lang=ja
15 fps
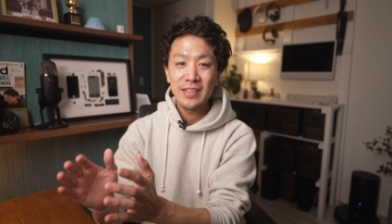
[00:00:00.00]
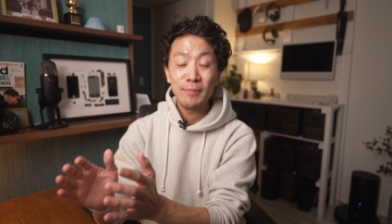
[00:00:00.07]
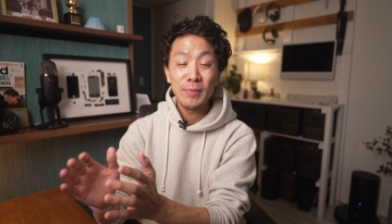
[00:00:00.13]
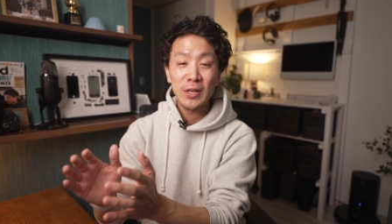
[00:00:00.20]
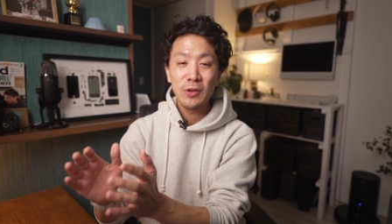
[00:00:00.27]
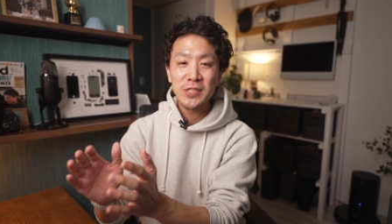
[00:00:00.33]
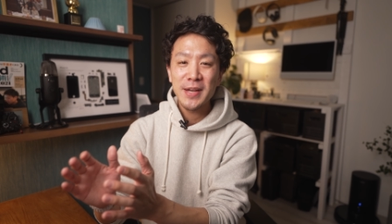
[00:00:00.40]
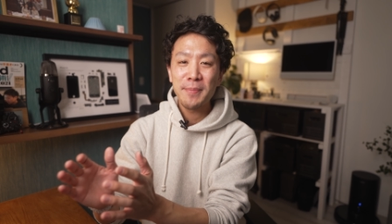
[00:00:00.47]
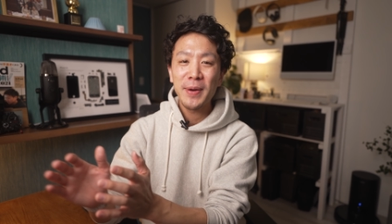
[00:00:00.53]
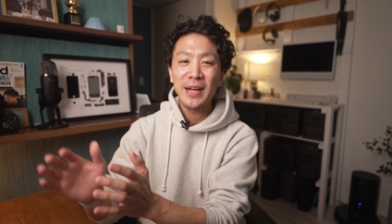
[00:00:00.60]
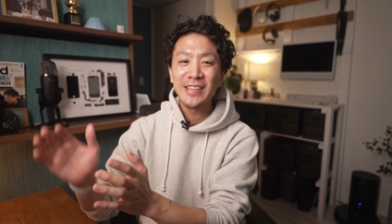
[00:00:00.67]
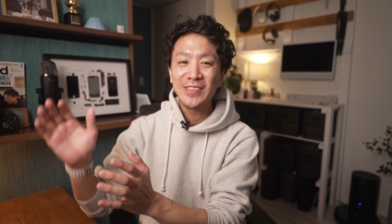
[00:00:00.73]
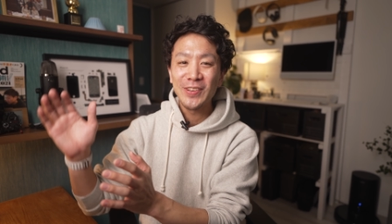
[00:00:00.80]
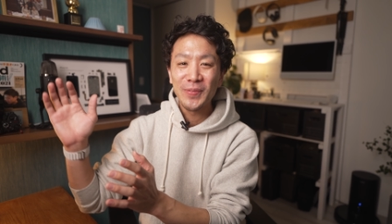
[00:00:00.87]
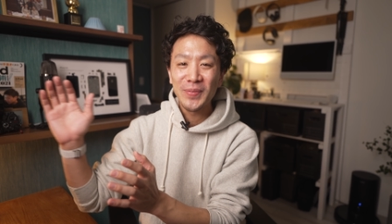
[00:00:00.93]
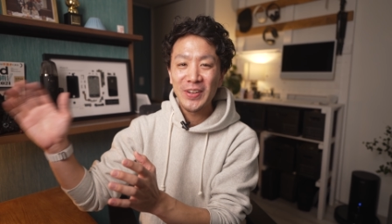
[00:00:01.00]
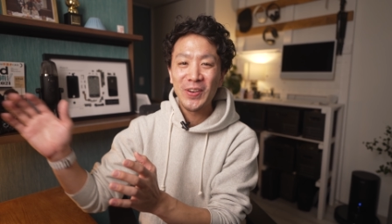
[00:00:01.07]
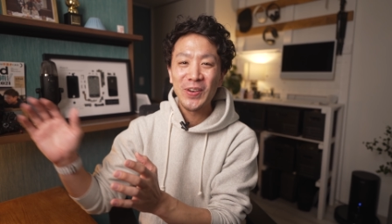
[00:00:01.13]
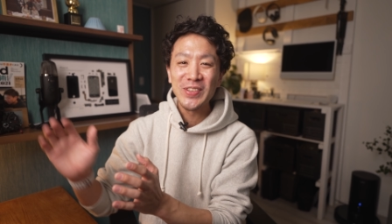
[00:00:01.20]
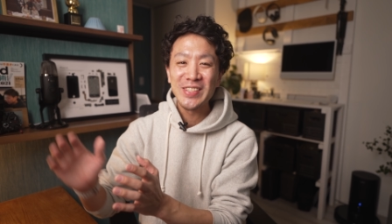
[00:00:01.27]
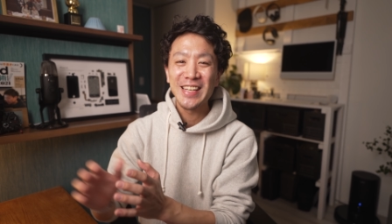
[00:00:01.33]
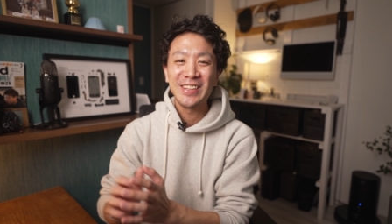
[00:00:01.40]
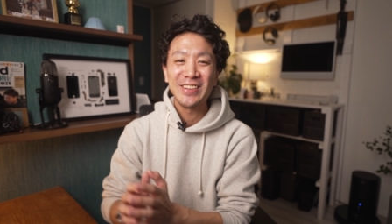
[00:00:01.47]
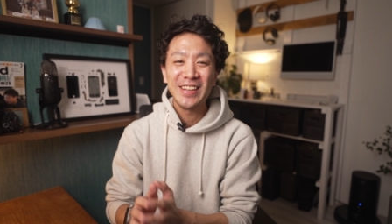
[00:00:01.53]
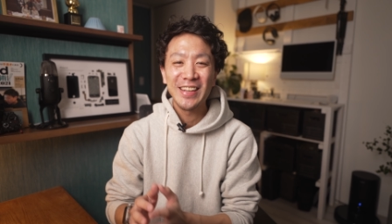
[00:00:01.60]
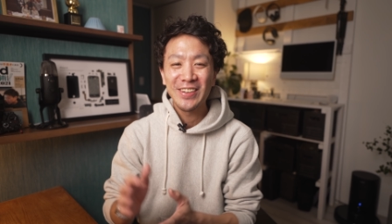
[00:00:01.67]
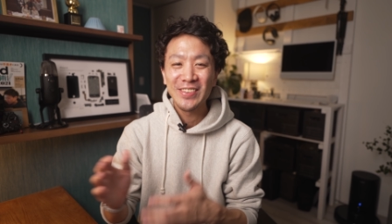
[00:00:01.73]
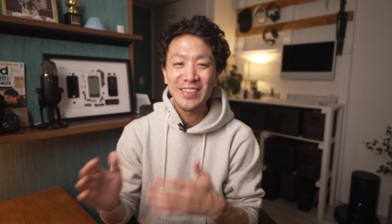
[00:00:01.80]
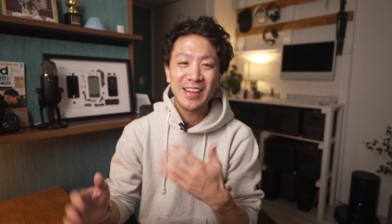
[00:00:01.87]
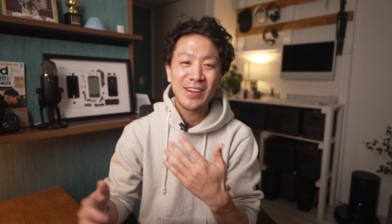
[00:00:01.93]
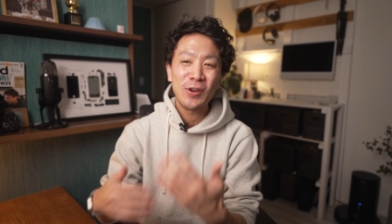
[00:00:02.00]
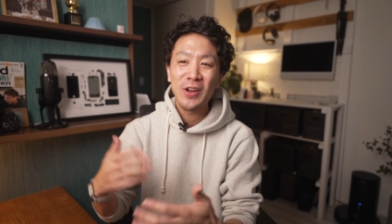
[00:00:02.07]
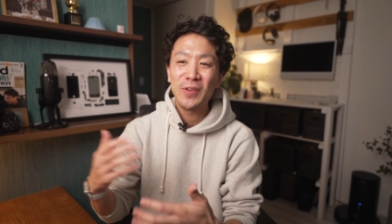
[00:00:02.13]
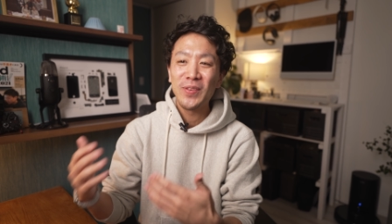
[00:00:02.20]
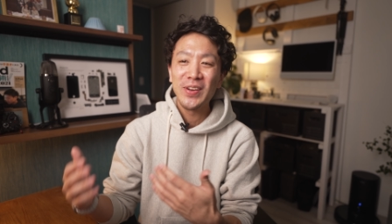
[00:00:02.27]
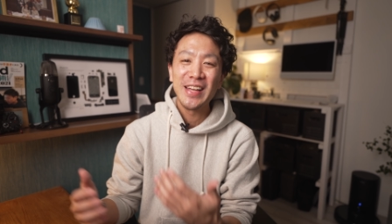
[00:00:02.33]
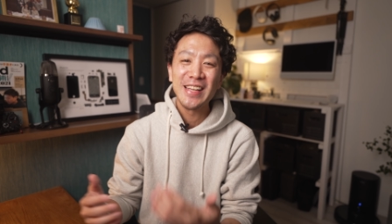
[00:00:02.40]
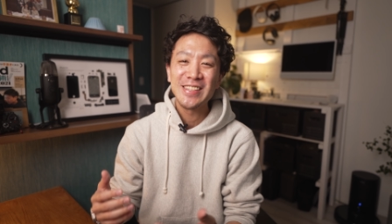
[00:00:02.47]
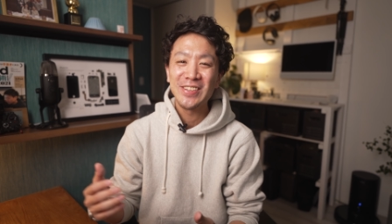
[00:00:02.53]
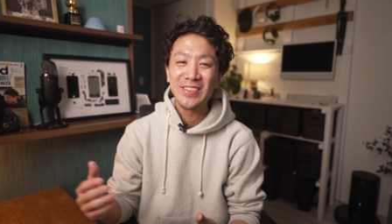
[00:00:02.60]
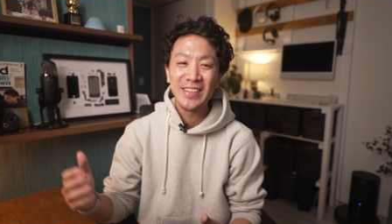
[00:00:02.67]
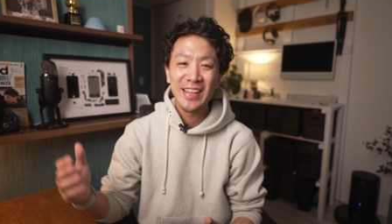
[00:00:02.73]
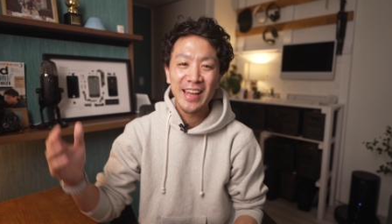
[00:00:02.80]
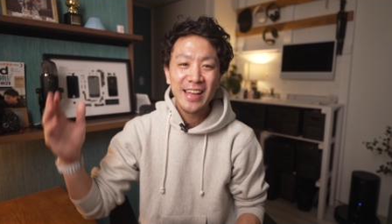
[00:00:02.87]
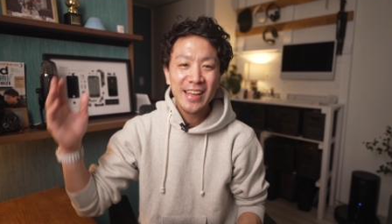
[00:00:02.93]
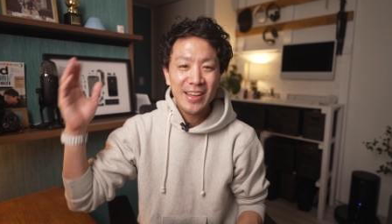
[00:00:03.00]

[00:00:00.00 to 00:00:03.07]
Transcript: ミロジャパンとミロ本社とね、いろんなコラボレーションで、